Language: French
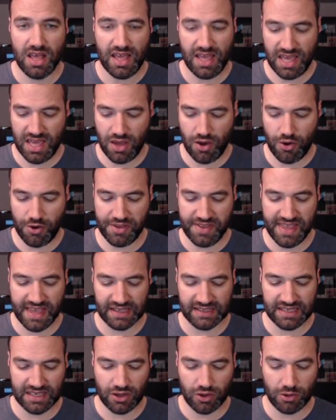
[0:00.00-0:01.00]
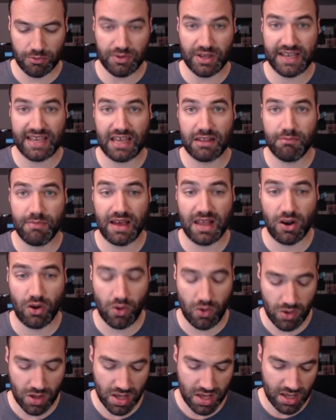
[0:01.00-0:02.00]
Et un dernier groupe de quatre
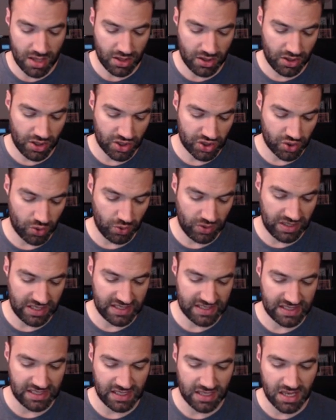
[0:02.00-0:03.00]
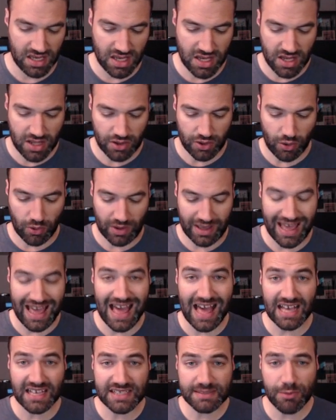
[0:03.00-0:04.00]
ballons de ce côté-ci. Donc,
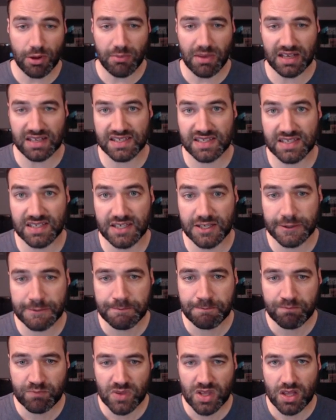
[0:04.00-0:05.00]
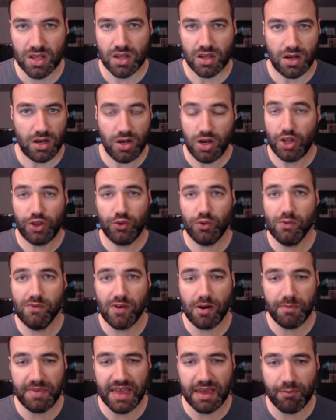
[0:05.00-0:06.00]
à ce moment-ci, le tout
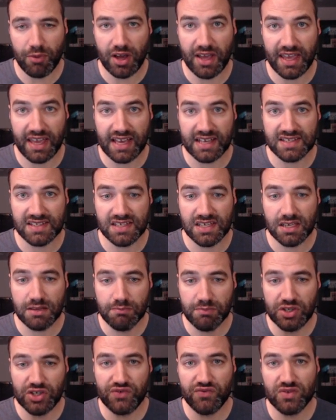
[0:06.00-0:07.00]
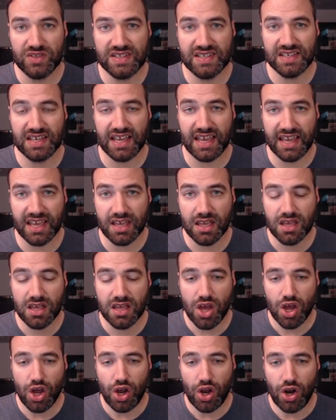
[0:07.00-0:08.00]
va bien progresser. Puis je vous dirais,
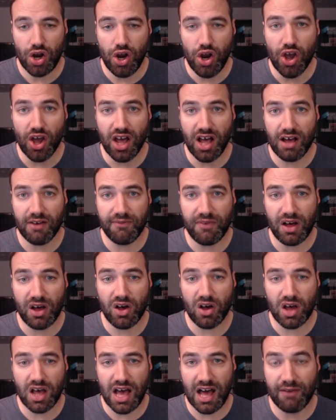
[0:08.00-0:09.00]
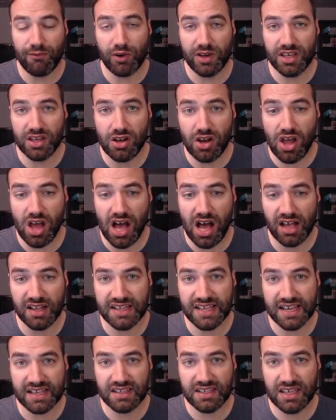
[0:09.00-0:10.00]
le renfort, envoyez-le en
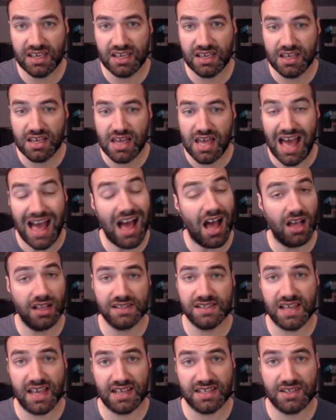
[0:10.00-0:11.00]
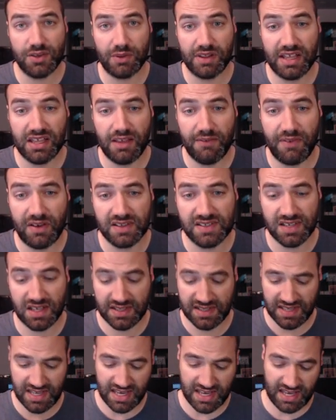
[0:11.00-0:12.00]
dernier en direction de la défense
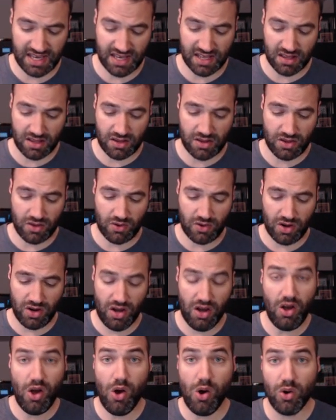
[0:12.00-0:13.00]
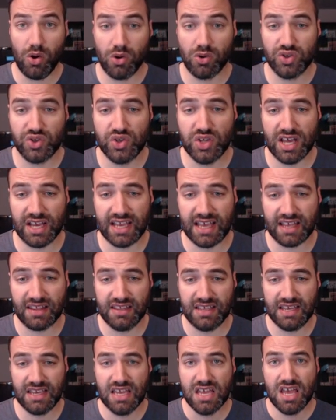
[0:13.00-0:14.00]
antiaérienne. Donc là, on continue à
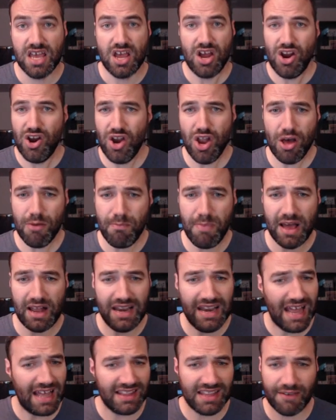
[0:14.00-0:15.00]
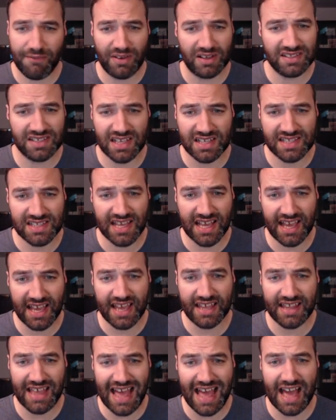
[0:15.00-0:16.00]
regarder. la défense
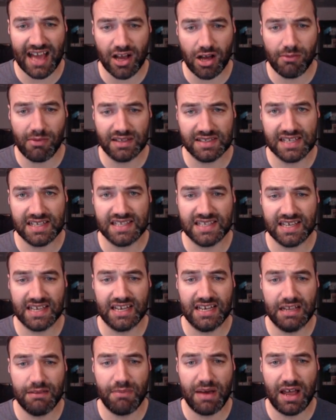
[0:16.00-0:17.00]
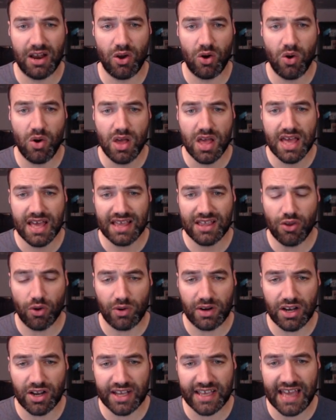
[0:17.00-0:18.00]
antiaérienne, a commencé à tirer les ballons.
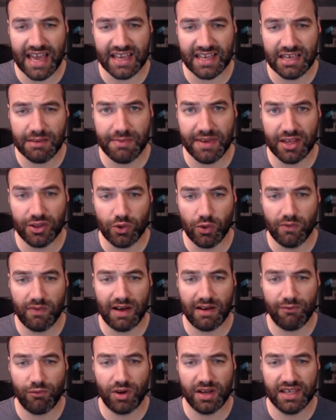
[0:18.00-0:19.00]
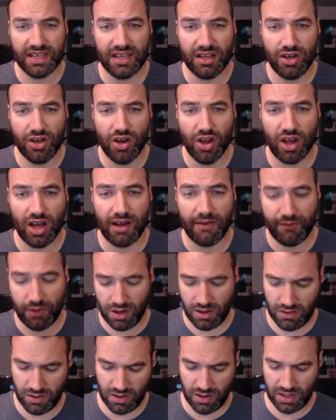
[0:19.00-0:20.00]
Donc là, Kaki bientôt va envoyer le
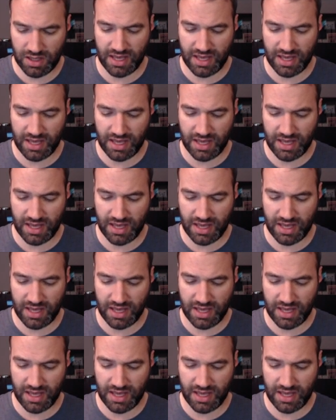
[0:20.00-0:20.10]
renfort.